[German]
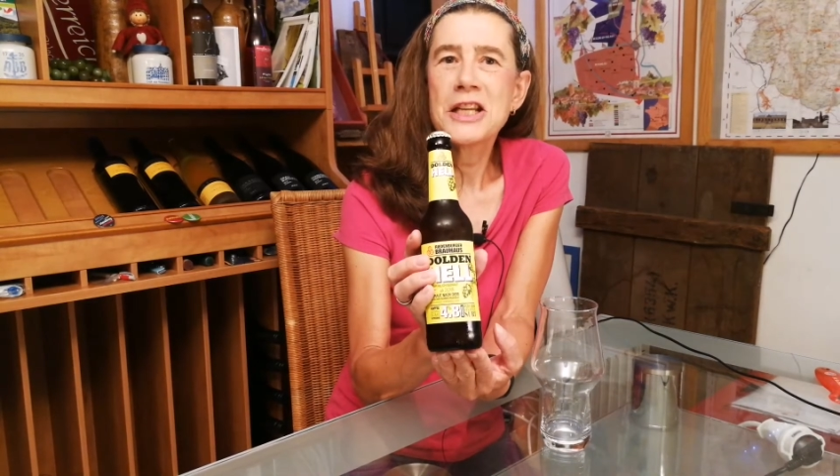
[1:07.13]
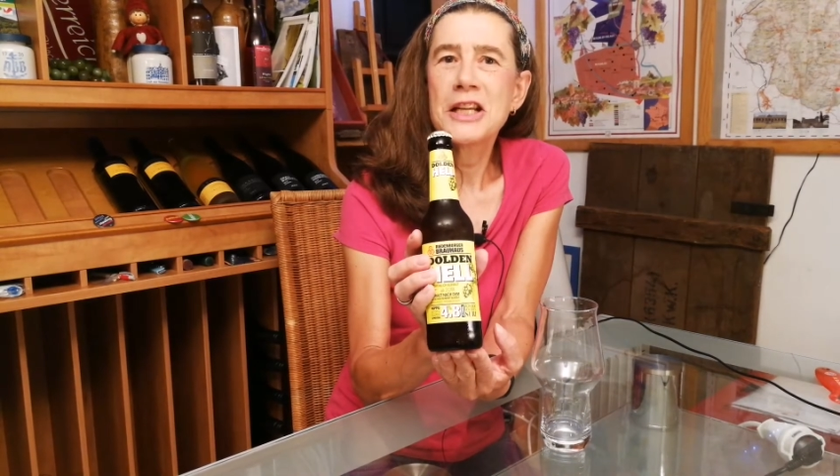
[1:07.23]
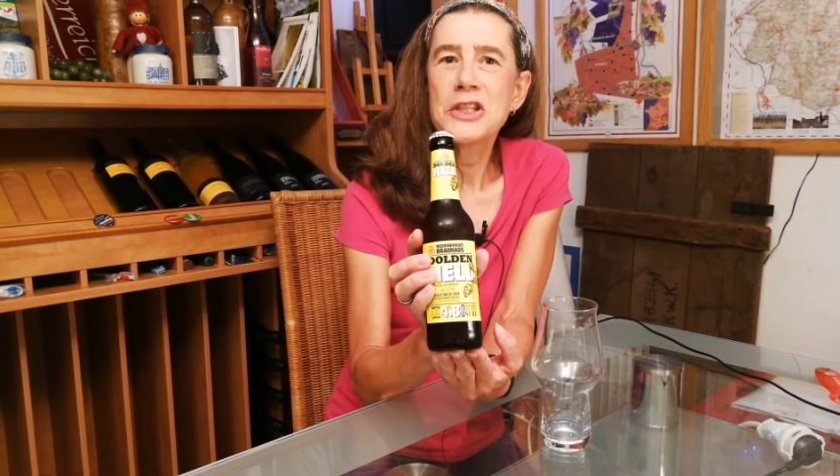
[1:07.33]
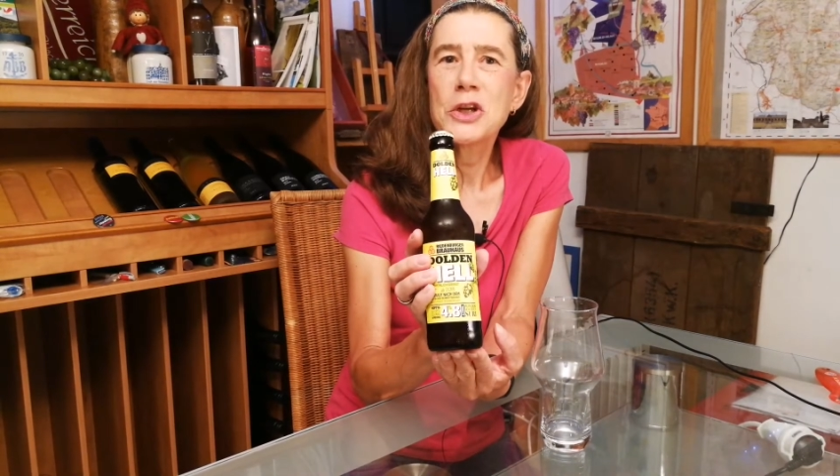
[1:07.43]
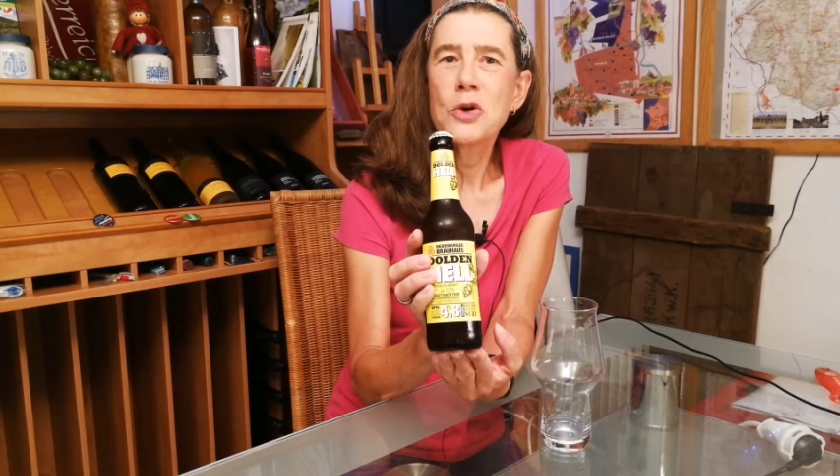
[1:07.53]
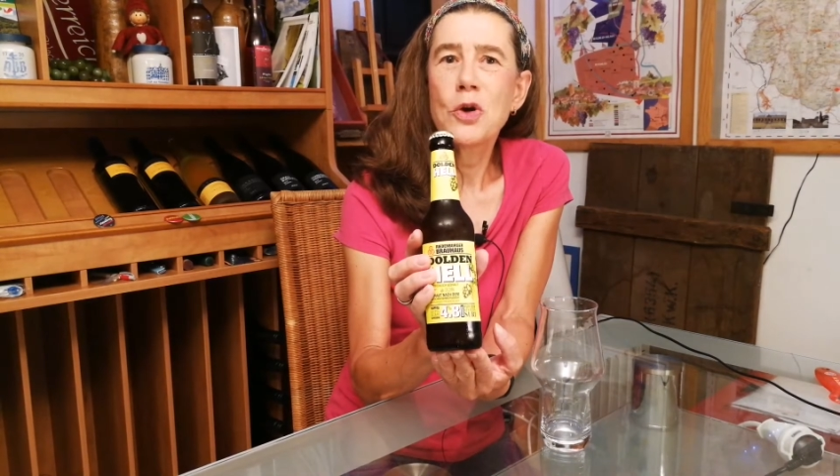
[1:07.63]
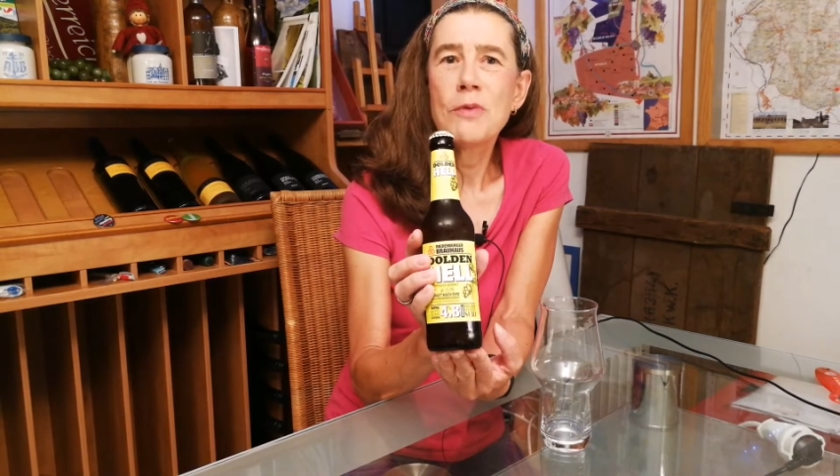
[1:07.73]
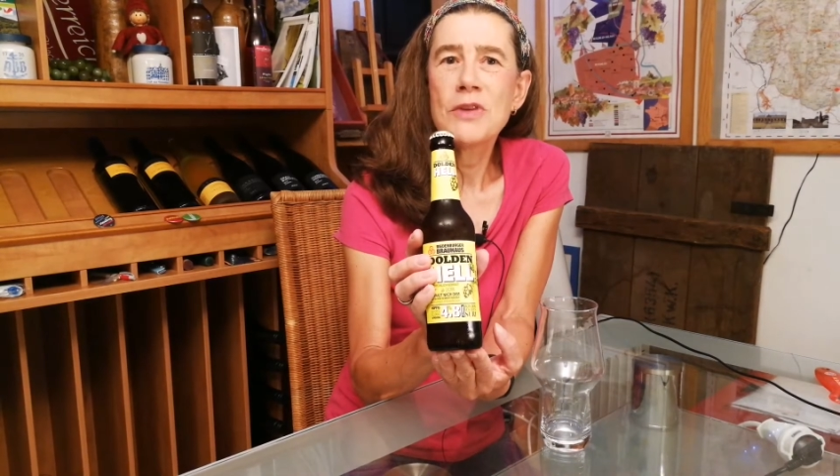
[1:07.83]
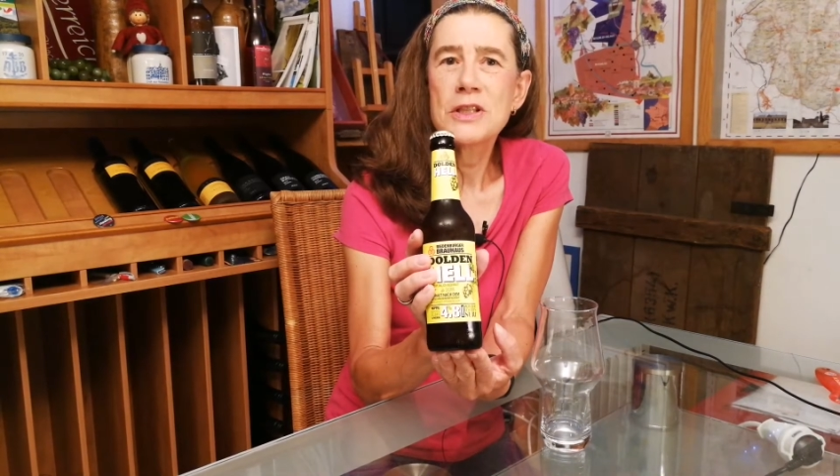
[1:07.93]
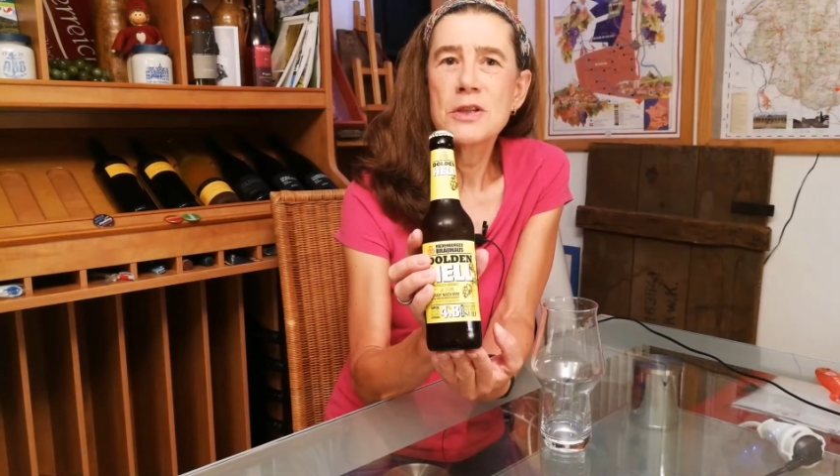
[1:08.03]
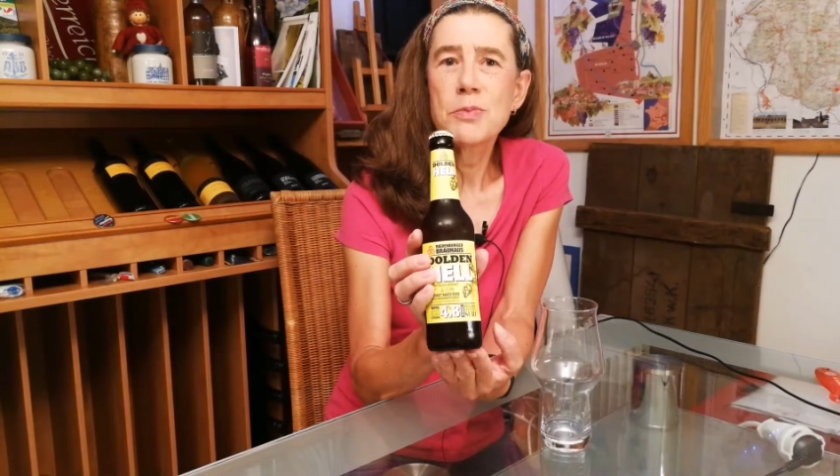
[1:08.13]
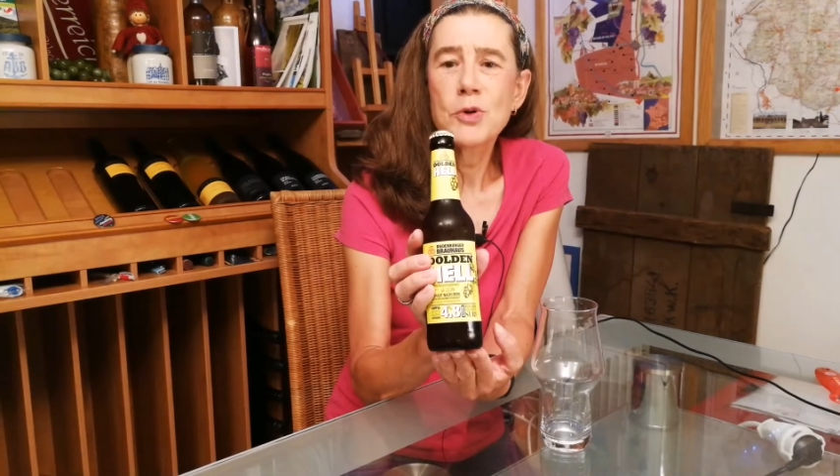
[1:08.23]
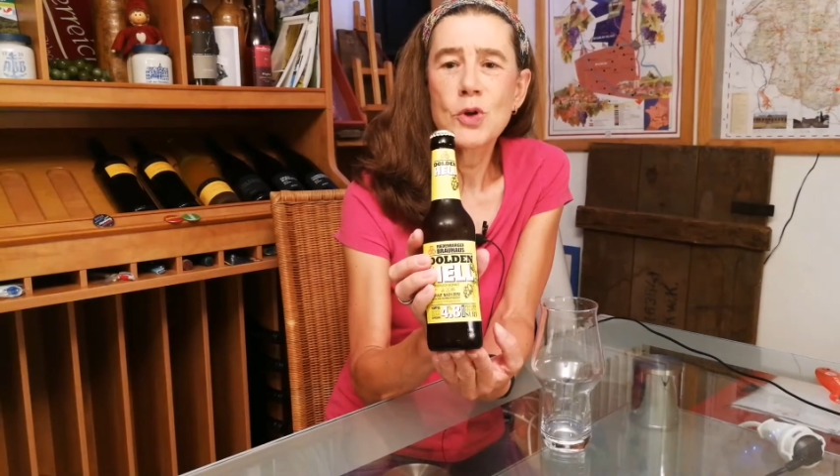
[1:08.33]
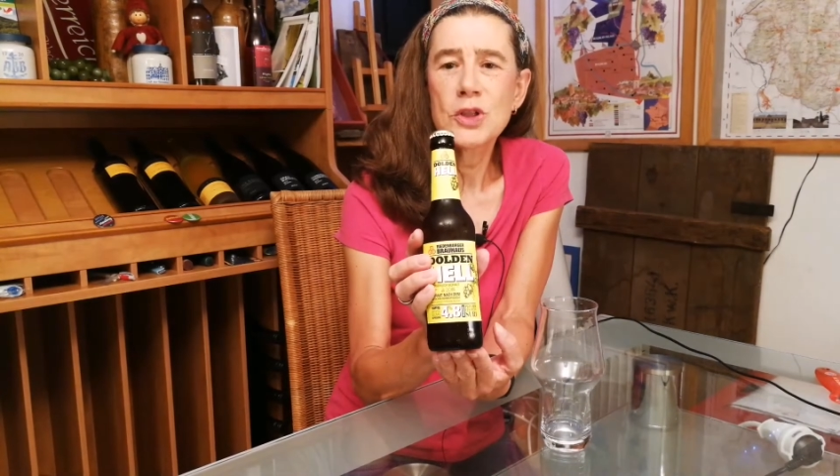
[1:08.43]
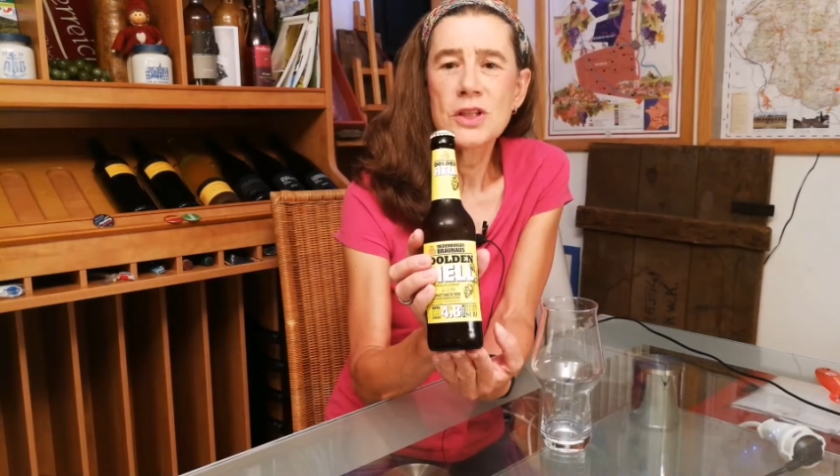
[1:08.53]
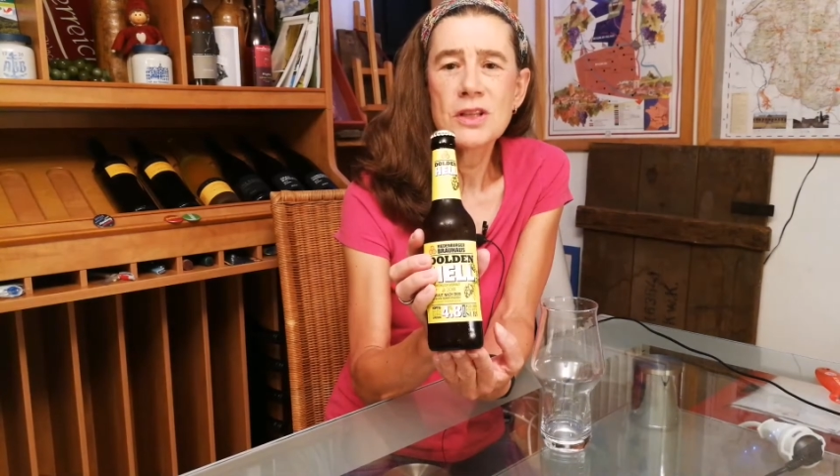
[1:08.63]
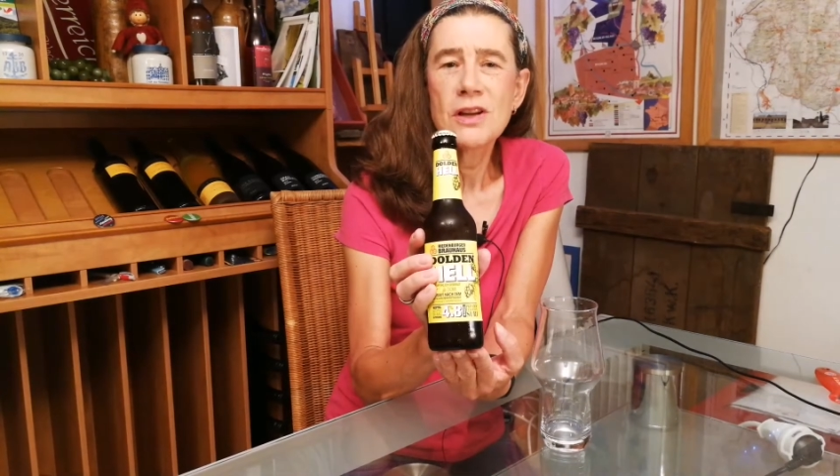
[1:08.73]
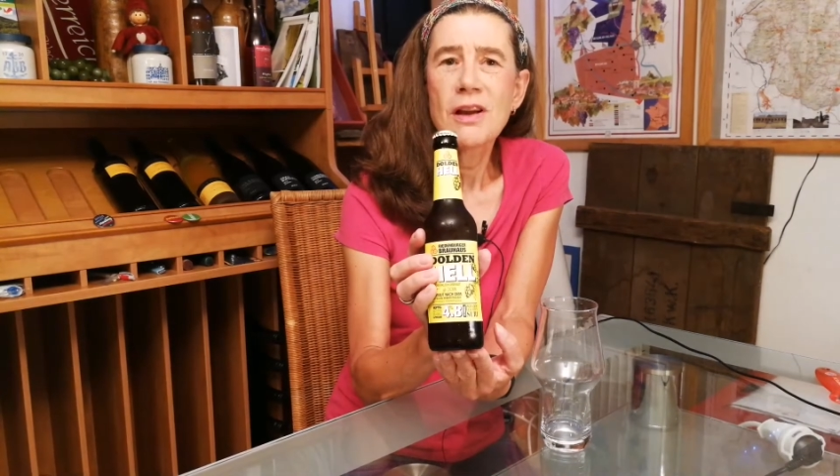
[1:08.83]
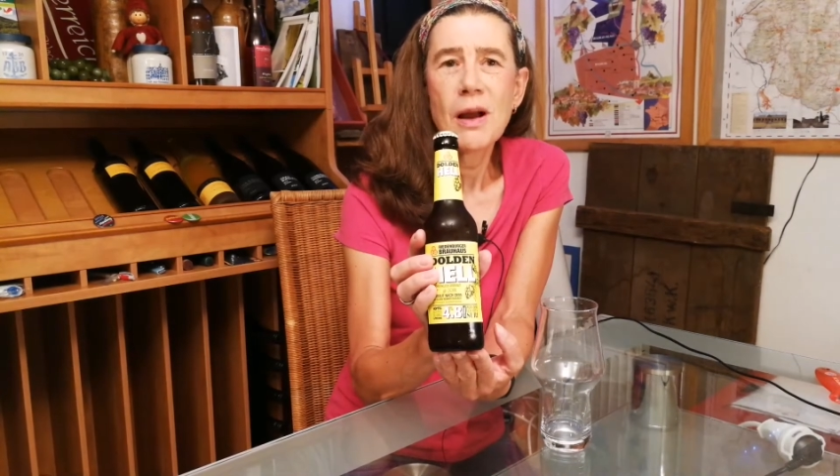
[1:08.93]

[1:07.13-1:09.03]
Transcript: dahinter gekommen, was es bedeutet,